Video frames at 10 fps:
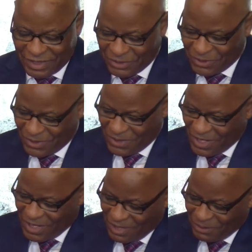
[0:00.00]
sanctions
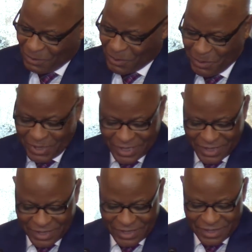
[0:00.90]
de premier
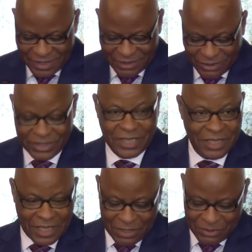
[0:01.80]
degré, dont
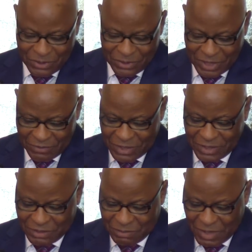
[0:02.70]
152
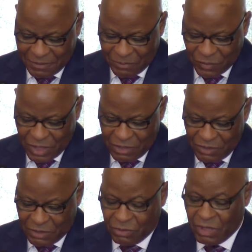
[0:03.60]
avertissements et
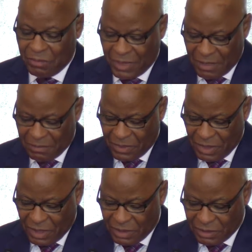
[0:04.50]
21 blâmes,
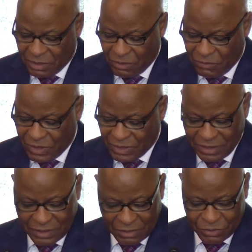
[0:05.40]
ainsi que
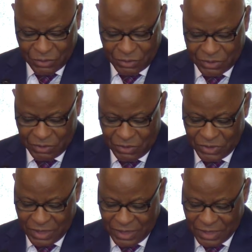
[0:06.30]
26 sanctions de second
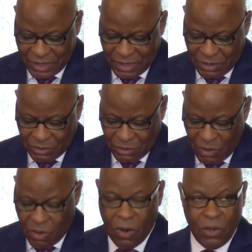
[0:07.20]
degré,
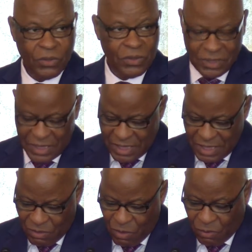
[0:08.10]
dont 11
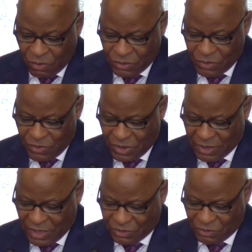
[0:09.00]
liées au contenu
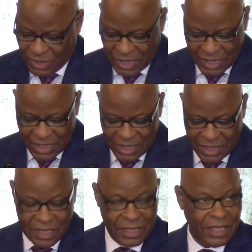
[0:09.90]
rédactionnel
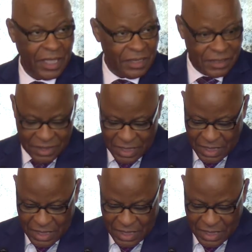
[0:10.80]
et 15